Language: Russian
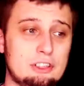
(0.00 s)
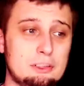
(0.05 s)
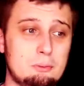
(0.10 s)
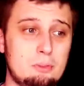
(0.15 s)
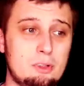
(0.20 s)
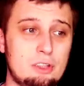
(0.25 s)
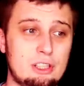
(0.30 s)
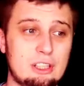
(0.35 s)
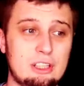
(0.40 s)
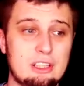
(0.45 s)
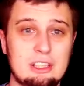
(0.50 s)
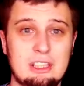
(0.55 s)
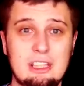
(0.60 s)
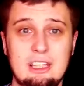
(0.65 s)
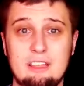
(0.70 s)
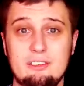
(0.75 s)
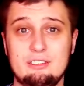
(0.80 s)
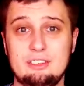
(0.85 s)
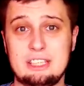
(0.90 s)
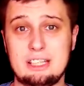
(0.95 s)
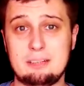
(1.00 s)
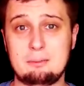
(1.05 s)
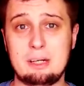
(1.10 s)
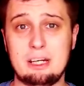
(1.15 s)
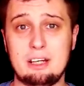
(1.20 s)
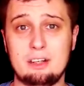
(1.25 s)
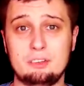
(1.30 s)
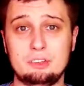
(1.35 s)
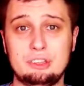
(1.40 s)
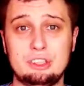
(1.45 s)
смотрят не вся
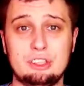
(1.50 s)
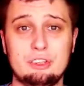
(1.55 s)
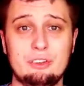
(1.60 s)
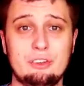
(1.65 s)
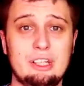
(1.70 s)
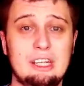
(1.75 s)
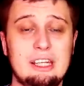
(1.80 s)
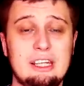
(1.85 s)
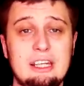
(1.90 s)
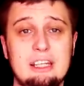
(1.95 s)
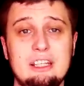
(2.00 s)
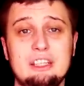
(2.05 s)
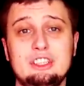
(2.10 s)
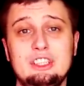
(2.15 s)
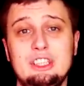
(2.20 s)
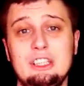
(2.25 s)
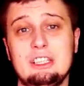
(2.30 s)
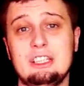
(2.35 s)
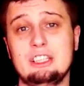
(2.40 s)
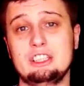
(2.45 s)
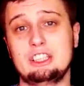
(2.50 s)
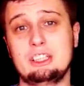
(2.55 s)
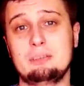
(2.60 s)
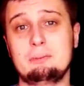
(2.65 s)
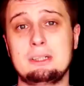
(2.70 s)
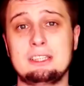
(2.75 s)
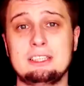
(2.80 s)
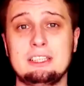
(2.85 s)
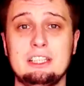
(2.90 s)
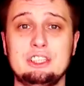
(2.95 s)
моя аудитория, я решил также
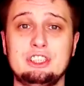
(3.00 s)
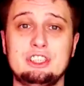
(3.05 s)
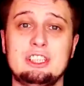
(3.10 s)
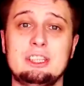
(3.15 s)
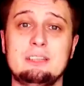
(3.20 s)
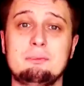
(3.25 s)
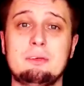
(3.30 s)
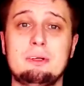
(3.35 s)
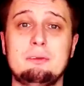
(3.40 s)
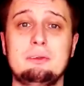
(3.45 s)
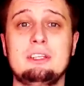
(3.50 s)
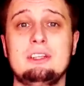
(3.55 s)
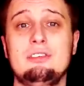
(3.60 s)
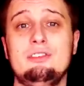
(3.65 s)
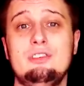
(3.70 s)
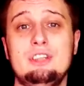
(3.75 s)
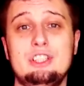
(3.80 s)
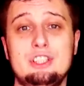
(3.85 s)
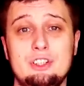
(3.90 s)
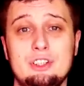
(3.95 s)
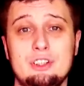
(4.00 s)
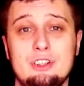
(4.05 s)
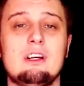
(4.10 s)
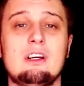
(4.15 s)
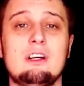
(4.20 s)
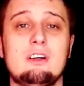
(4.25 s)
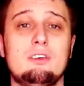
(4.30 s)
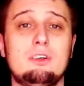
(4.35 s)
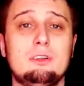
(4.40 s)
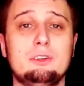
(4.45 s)
обозначить этот момент в видео.
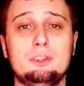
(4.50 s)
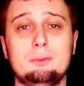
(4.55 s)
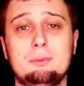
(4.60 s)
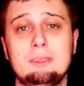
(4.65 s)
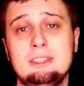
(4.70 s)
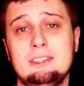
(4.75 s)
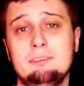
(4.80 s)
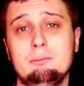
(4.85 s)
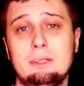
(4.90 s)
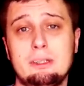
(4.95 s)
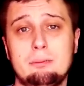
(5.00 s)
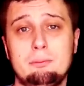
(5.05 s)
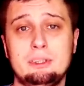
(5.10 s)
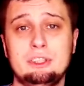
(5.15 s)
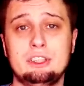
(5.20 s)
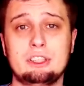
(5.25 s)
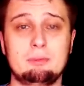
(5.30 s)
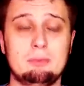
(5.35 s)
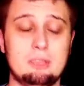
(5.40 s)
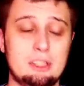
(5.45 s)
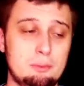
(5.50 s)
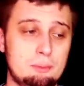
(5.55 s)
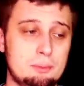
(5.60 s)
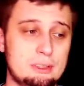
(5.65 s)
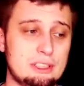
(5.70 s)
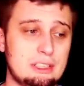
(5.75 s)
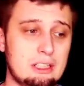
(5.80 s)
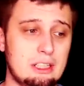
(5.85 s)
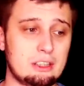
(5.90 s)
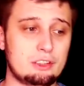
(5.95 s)
В общем, один подписчик мне
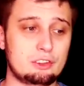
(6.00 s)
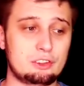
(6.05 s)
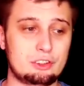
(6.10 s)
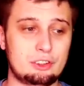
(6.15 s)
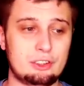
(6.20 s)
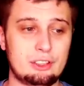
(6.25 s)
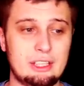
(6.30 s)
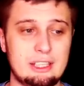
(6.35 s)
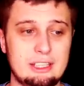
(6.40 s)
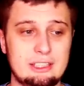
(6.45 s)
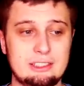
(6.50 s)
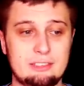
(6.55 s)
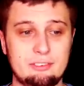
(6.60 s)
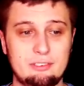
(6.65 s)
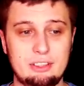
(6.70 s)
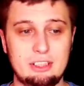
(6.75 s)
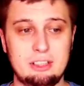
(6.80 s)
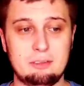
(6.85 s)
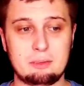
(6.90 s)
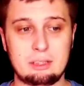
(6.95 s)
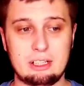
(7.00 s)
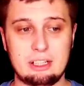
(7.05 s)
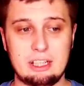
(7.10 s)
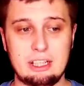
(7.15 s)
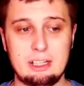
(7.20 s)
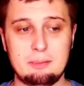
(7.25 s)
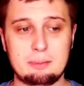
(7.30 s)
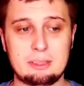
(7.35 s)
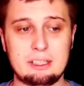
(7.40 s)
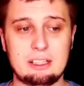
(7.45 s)
написал то, что есть фильм
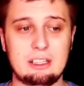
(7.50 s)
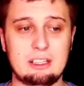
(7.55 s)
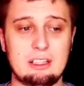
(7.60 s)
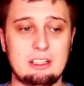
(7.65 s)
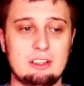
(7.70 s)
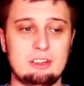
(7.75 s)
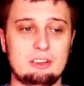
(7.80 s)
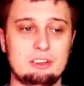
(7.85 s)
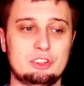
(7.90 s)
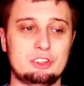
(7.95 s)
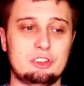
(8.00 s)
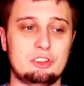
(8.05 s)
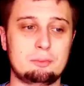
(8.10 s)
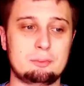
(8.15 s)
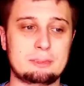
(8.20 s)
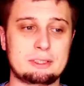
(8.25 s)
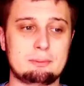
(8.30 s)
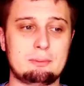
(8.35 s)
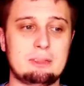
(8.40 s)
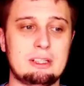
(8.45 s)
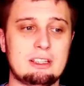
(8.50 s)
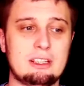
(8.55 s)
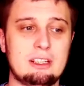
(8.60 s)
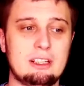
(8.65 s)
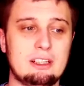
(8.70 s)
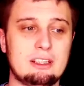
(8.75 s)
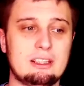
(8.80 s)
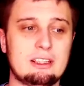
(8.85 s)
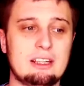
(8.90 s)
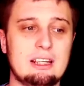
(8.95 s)
«Крипто», то, что он
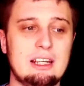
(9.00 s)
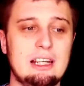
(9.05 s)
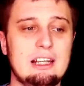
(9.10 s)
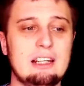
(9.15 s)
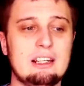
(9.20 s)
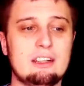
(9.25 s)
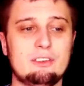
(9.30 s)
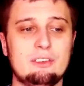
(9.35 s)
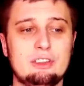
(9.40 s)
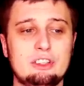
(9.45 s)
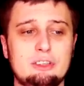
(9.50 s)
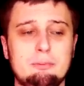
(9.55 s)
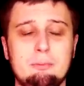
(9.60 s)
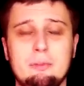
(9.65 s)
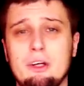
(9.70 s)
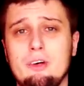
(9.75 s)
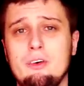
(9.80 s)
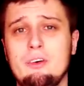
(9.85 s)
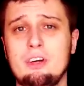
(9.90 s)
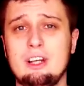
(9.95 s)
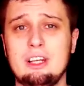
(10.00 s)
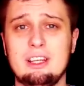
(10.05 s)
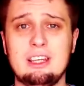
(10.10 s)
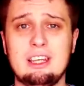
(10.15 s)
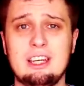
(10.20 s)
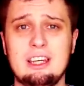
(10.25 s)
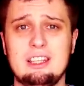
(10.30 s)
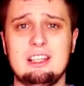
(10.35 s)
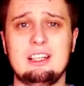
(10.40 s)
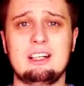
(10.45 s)
посмотрел трейлер, вроде прикольный.
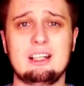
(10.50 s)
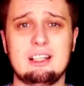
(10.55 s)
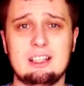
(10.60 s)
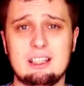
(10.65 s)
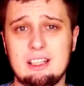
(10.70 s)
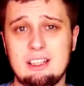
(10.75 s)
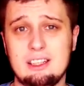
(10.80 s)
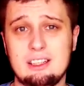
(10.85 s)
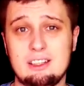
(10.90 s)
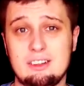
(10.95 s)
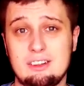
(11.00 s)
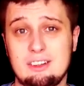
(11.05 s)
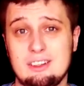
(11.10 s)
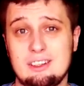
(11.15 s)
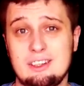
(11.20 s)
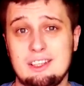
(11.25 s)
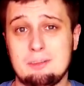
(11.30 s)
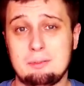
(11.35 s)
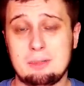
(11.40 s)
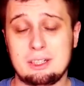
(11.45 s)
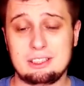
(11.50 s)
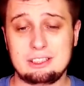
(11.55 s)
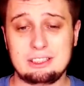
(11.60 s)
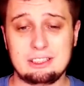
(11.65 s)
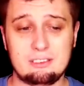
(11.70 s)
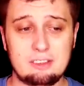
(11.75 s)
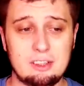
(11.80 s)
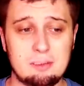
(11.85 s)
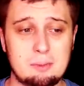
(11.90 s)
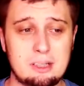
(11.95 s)
Я никак на это не
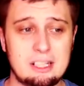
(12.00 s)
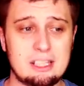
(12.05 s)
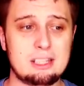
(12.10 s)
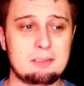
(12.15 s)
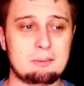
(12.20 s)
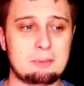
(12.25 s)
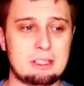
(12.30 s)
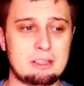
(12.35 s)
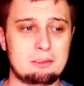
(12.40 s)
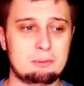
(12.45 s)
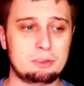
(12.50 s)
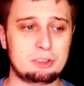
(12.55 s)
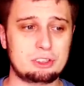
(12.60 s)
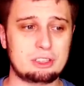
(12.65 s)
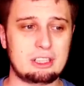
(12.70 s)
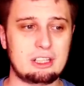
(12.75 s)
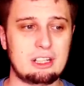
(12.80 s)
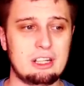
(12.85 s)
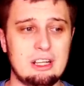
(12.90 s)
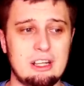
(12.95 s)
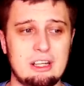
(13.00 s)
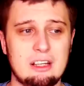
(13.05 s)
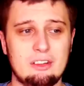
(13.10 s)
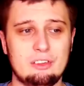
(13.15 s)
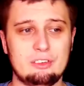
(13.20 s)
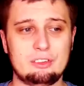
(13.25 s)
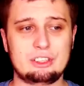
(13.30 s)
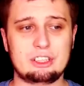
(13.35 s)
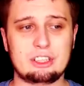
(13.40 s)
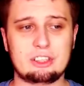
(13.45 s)
обратил внимания, потому что,
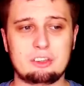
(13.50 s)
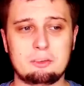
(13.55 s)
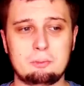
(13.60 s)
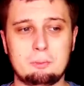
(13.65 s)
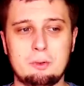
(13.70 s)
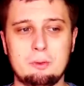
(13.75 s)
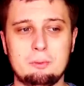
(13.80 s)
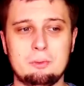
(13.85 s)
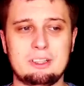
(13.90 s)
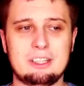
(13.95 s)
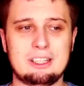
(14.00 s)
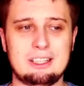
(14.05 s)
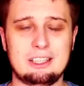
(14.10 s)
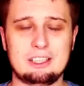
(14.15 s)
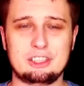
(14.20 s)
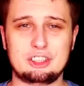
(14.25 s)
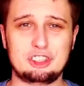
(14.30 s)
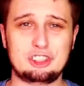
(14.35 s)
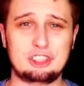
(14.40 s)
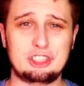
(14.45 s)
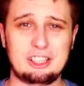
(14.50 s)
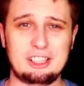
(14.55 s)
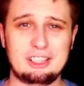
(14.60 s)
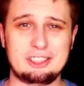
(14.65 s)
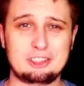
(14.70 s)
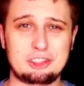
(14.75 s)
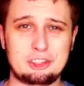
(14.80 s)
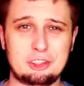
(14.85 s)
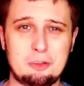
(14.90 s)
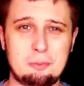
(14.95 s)
ну, те, кто помнит, я даже делал
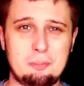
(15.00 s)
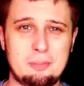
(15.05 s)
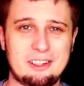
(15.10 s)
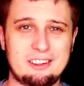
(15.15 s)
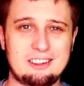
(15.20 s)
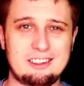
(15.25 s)
супер